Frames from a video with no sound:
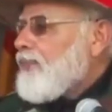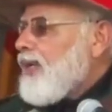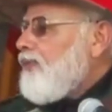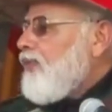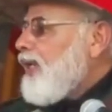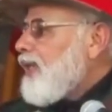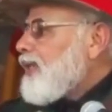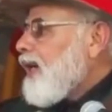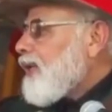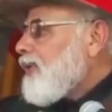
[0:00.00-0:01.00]
आपकी
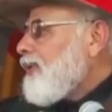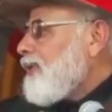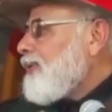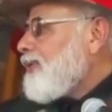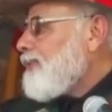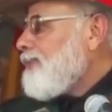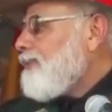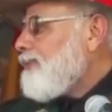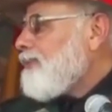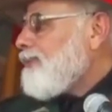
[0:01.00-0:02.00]
वीरता को
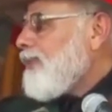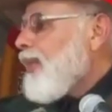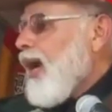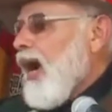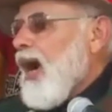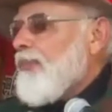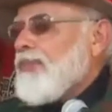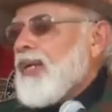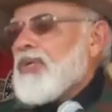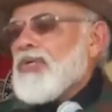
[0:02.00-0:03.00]

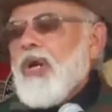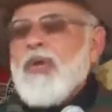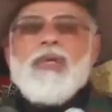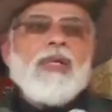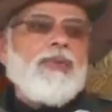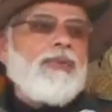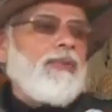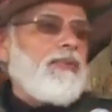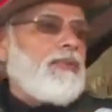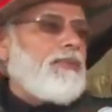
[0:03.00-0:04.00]
आपके शौर्य को
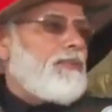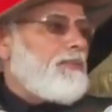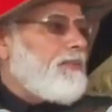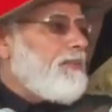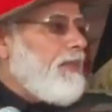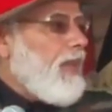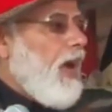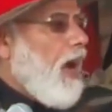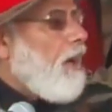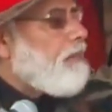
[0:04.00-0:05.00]

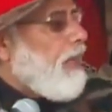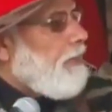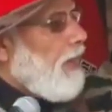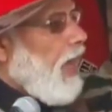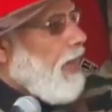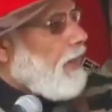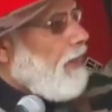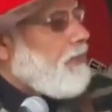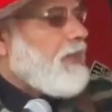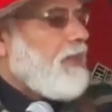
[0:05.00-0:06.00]
आपके
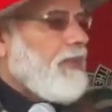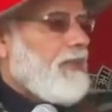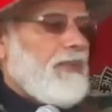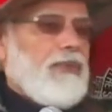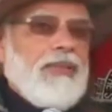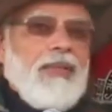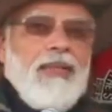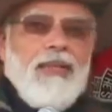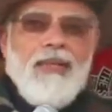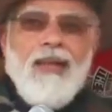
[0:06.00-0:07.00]
पराक्रम को
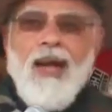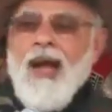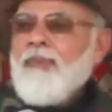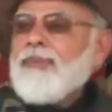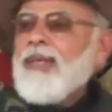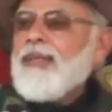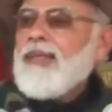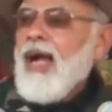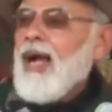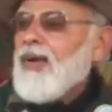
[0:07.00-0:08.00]
आपके
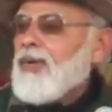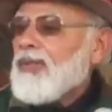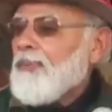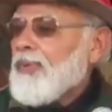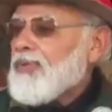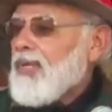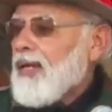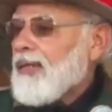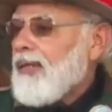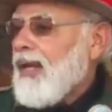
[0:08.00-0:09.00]
त्याग और
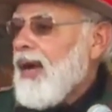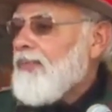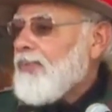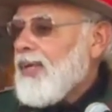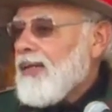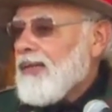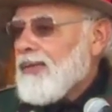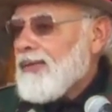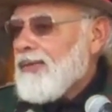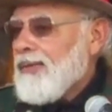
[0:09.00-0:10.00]
तपस्या के नाम पर
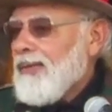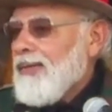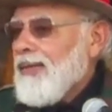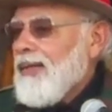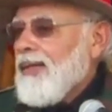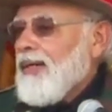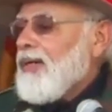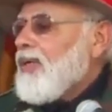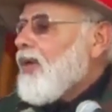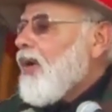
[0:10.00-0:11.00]

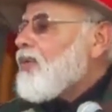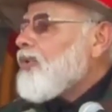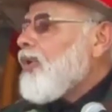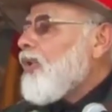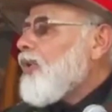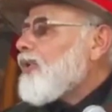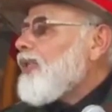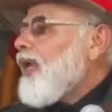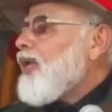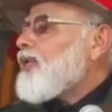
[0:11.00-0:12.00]
और जो लोग
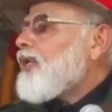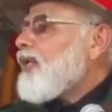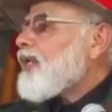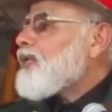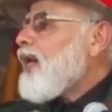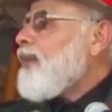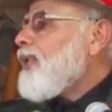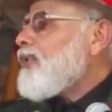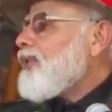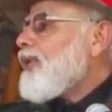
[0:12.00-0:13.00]
देश की रक्षा
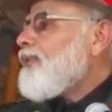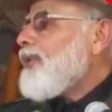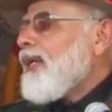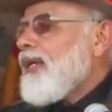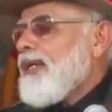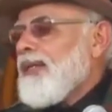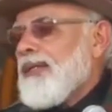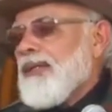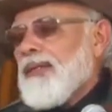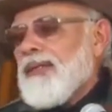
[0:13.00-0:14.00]
में जुटे हुए हैं